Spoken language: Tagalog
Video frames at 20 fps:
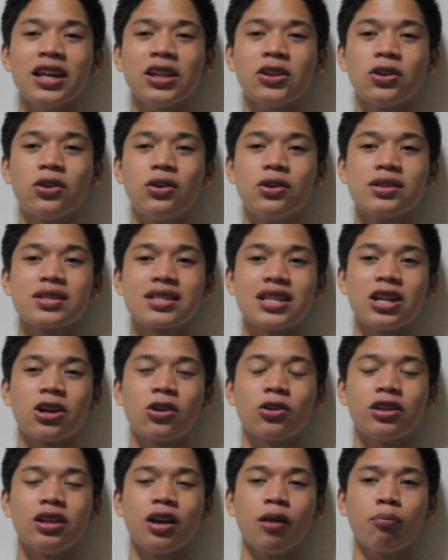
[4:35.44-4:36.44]
niya ito sa
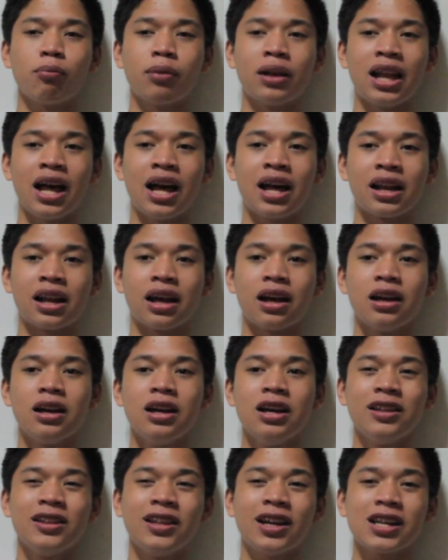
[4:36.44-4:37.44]
likod ng palara
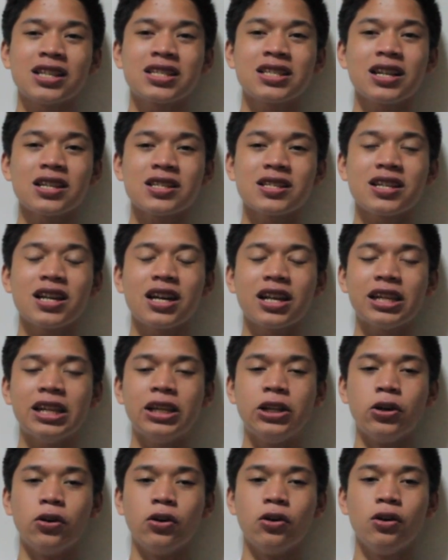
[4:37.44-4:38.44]
ng isang
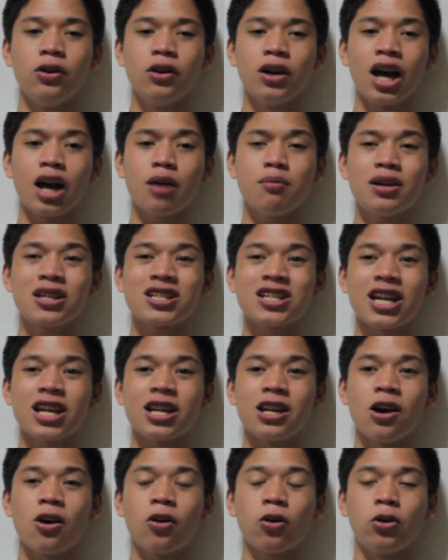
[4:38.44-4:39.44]
sigarilyo habang siya
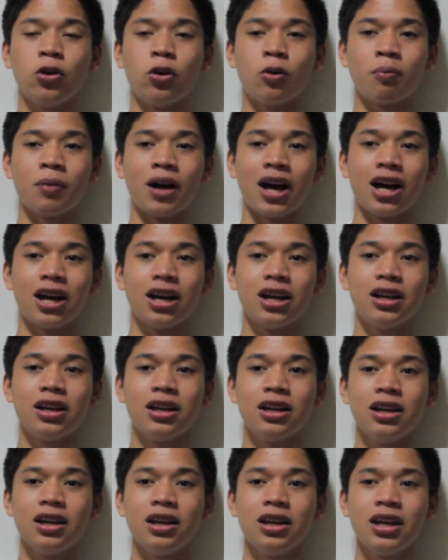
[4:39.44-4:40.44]
ay nakakulong pa.
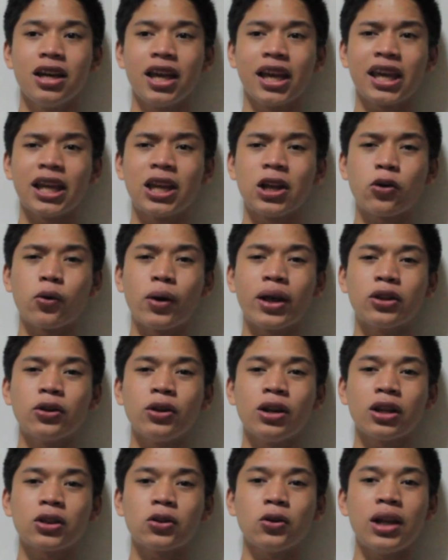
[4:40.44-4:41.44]

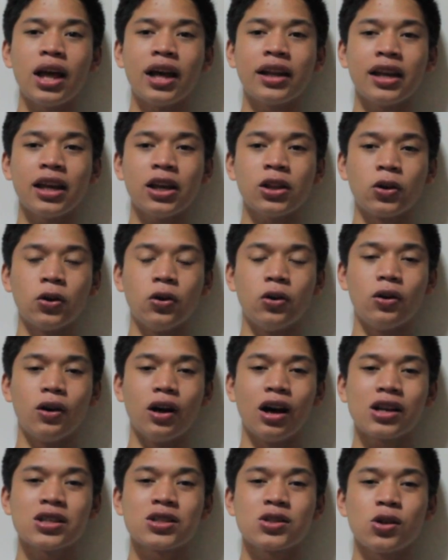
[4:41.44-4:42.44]
Ikinikwento ng tula na ito
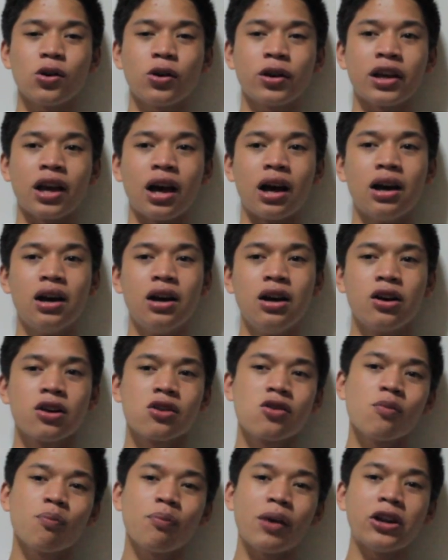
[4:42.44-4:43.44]
ang storya
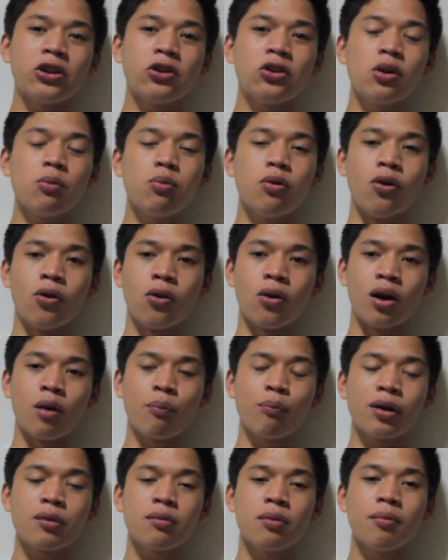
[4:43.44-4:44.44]
kung paano
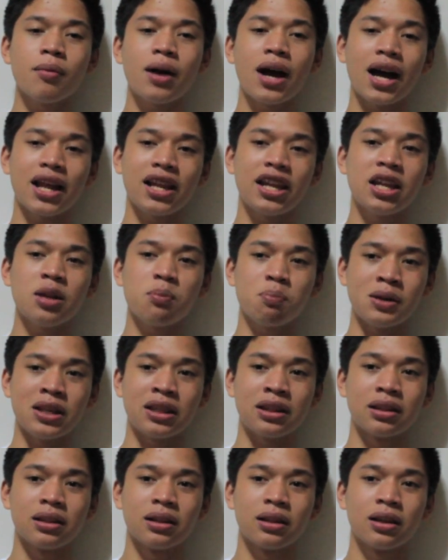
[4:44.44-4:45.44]
nabuo ang pagmamahala ni
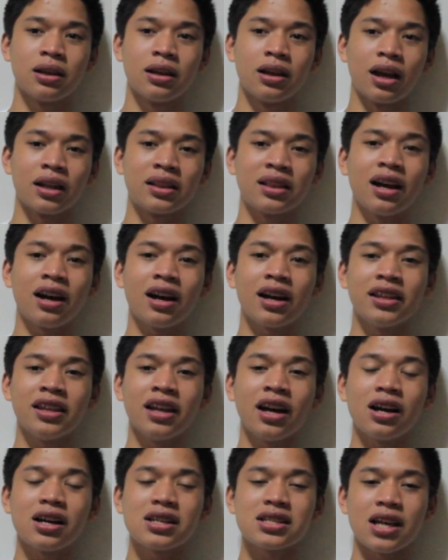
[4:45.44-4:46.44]
Pete at ng
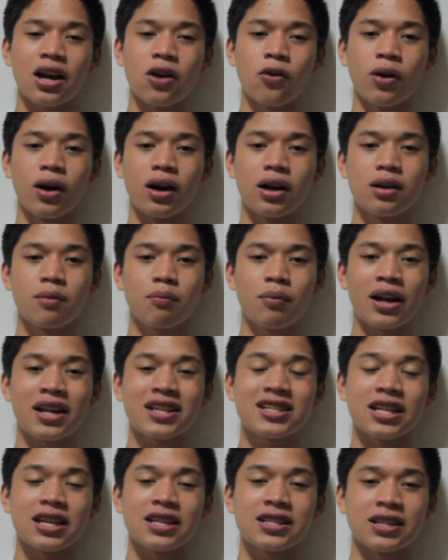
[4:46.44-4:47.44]
kanyang asawa
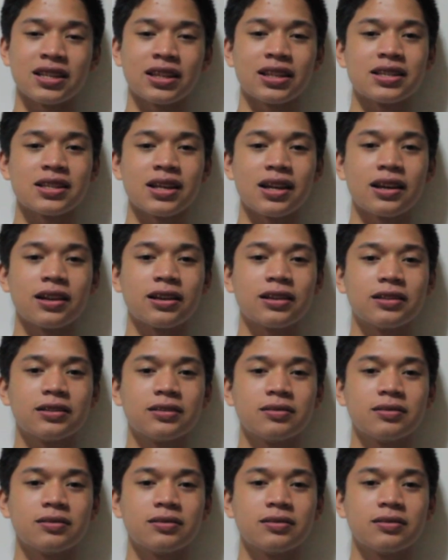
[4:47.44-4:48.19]
para sa isa't isa.